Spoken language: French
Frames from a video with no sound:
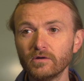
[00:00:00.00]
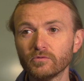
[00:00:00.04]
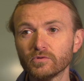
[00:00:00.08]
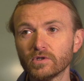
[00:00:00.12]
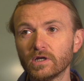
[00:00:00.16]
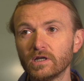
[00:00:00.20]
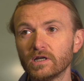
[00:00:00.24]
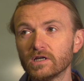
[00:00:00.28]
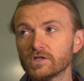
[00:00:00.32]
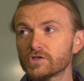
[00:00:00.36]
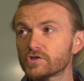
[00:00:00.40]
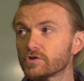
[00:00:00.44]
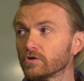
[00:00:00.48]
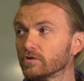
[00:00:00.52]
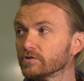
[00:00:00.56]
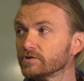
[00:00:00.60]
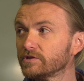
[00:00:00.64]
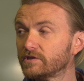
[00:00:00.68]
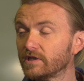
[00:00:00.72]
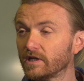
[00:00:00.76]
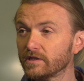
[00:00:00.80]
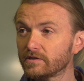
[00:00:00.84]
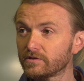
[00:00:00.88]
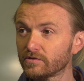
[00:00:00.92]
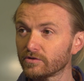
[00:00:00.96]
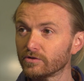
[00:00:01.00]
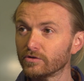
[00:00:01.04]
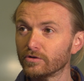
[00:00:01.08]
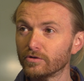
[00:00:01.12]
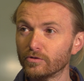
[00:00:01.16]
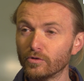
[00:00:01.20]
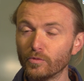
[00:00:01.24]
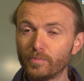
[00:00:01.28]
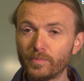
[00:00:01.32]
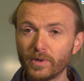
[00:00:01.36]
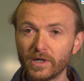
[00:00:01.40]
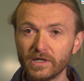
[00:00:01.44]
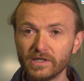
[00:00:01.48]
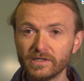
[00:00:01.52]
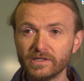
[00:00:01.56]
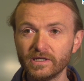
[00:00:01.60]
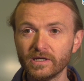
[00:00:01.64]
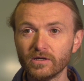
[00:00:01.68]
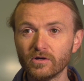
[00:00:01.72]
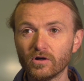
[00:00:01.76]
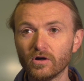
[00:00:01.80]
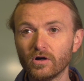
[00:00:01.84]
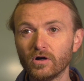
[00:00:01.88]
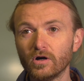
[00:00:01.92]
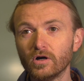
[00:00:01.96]
On a la chance d'être euh, au Palais
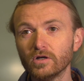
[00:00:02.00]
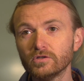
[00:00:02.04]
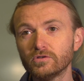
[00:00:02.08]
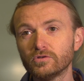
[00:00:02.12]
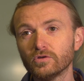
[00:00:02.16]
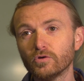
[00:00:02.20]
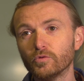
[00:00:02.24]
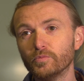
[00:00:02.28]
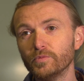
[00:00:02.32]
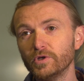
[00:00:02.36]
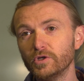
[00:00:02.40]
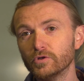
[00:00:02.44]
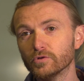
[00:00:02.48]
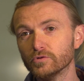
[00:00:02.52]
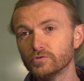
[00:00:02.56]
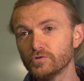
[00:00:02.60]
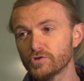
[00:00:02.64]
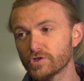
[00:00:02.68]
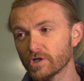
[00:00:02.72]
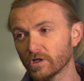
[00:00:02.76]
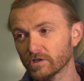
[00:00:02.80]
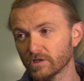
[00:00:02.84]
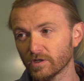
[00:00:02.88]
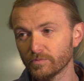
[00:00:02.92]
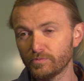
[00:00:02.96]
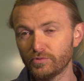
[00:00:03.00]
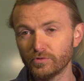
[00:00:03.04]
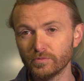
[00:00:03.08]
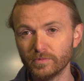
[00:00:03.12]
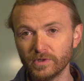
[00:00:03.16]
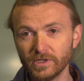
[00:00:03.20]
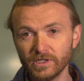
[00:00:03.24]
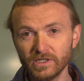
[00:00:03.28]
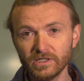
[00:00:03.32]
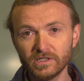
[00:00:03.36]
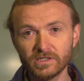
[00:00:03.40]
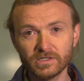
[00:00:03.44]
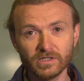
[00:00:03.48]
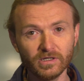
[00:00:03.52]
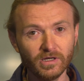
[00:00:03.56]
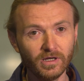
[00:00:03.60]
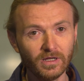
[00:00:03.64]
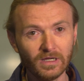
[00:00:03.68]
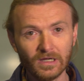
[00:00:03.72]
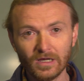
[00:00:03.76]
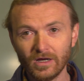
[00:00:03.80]
des Grottes, au milieu du jardin public